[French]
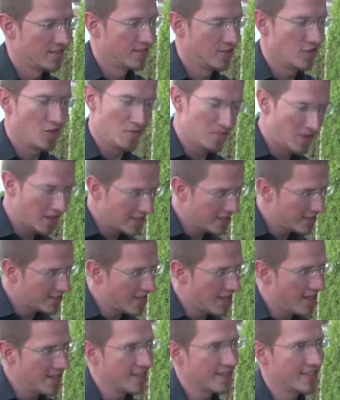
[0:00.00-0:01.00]
son,
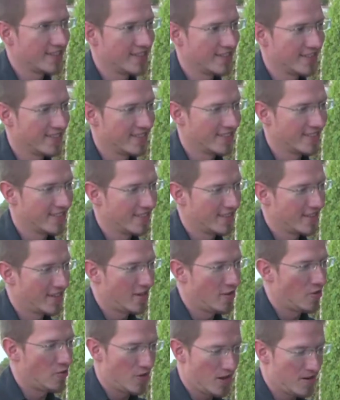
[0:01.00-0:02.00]
apprenti
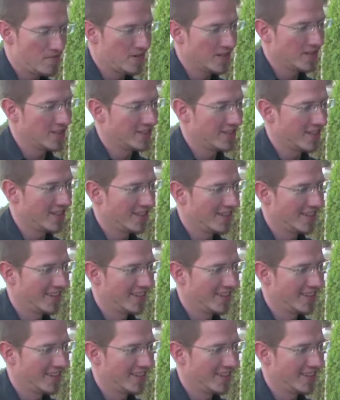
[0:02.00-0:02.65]
en quelque sorte